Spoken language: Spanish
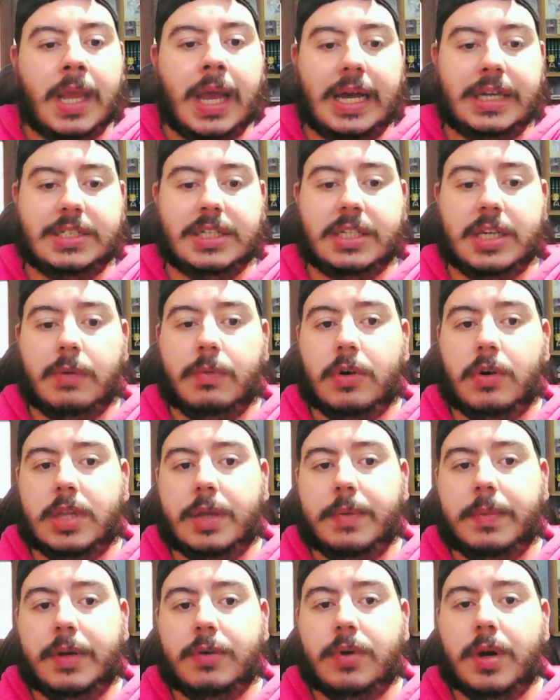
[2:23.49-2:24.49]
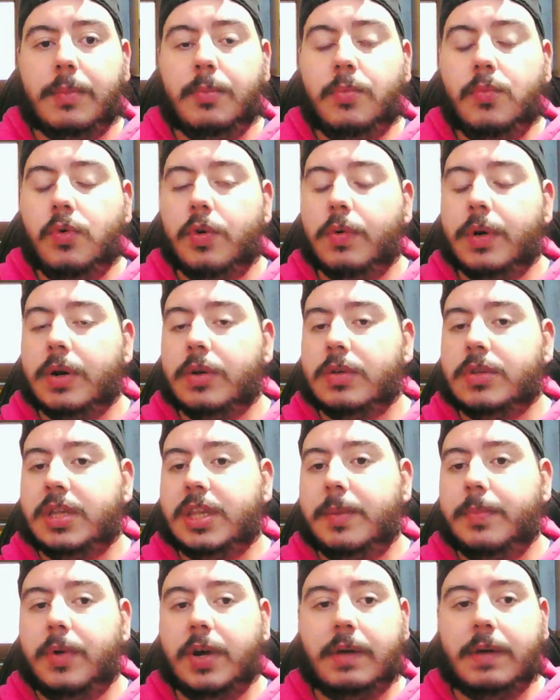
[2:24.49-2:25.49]
Así que bueno, también una muy buena
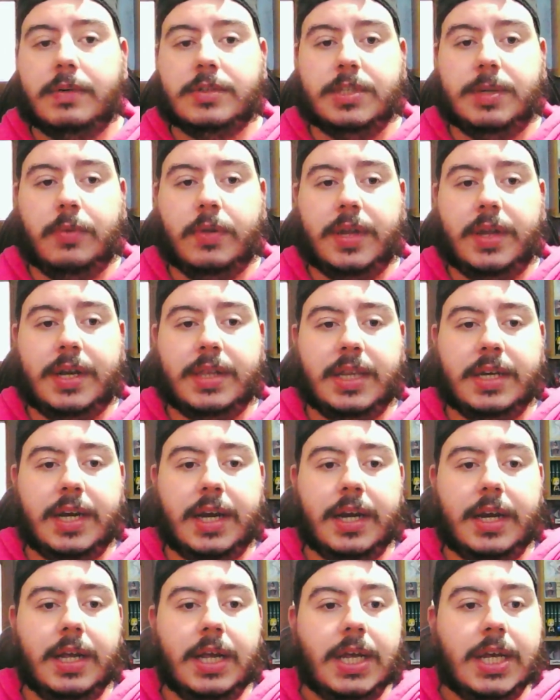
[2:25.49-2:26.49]
noticia porque vamos a poder tener